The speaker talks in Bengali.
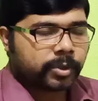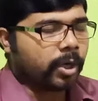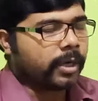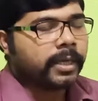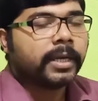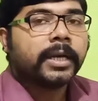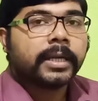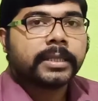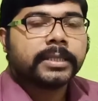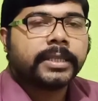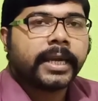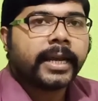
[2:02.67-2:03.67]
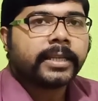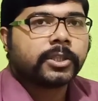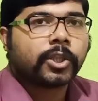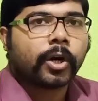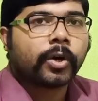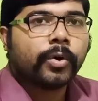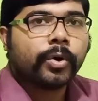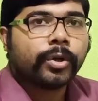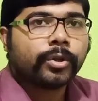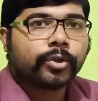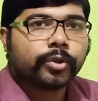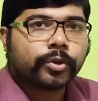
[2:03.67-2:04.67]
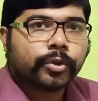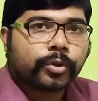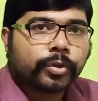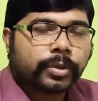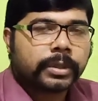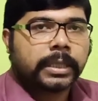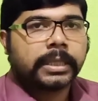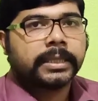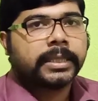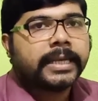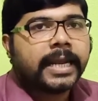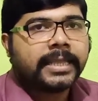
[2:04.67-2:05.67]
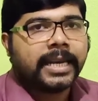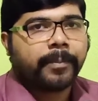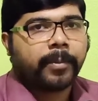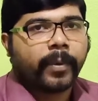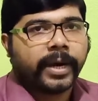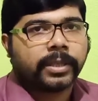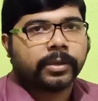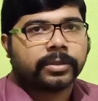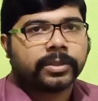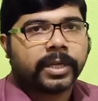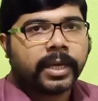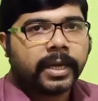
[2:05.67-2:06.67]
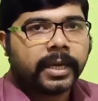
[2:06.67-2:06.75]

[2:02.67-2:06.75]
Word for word: সরি যে স্তরগুলো ধীরে ধীরে প্রবাহিত হচ্ছে